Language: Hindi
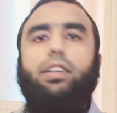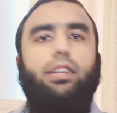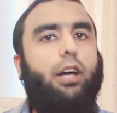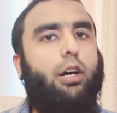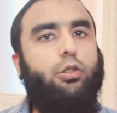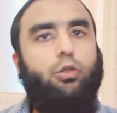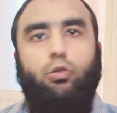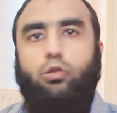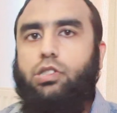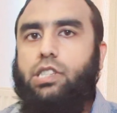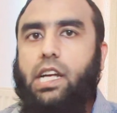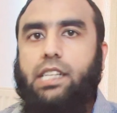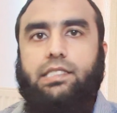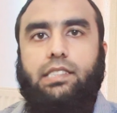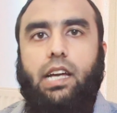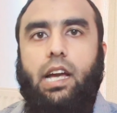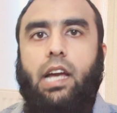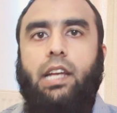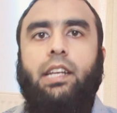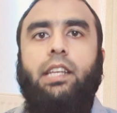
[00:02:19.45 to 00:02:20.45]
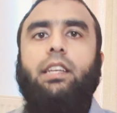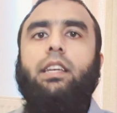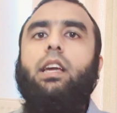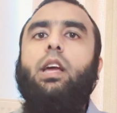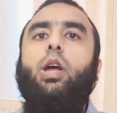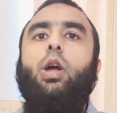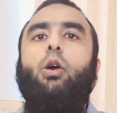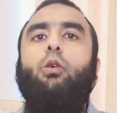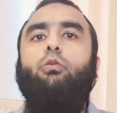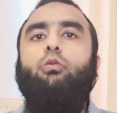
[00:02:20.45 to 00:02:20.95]
यहाँ तो कुछ ऐसा है नहीं
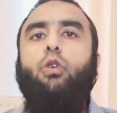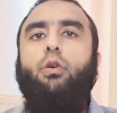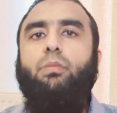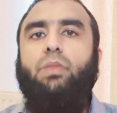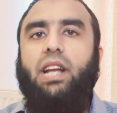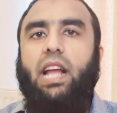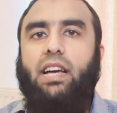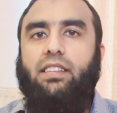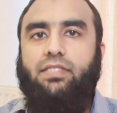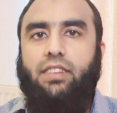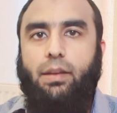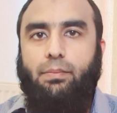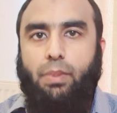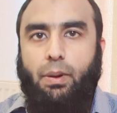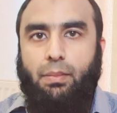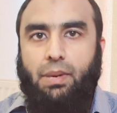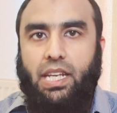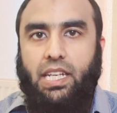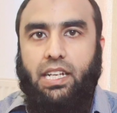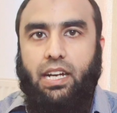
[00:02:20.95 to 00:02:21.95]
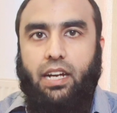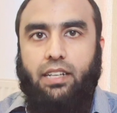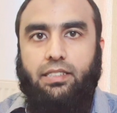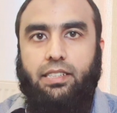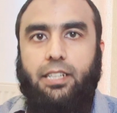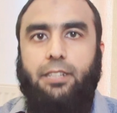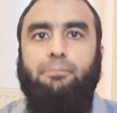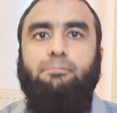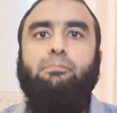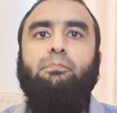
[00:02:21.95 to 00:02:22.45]
वो मरासला पब्लिक कर
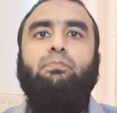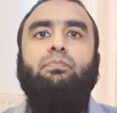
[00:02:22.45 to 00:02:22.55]
दें